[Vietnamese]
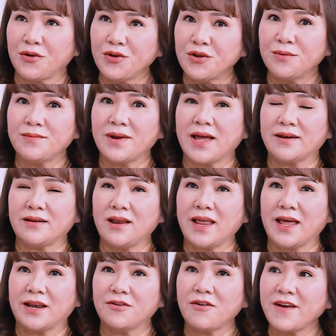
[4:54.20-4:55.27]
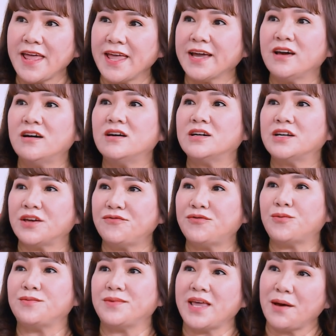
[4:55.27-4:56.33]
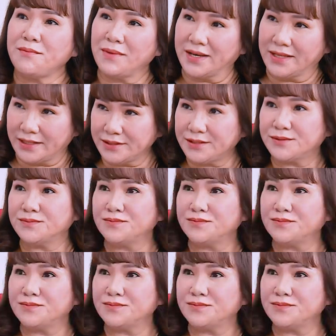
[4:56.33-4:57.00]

Nói nôm na đó là nó đen hơn cái vùng da bình thường,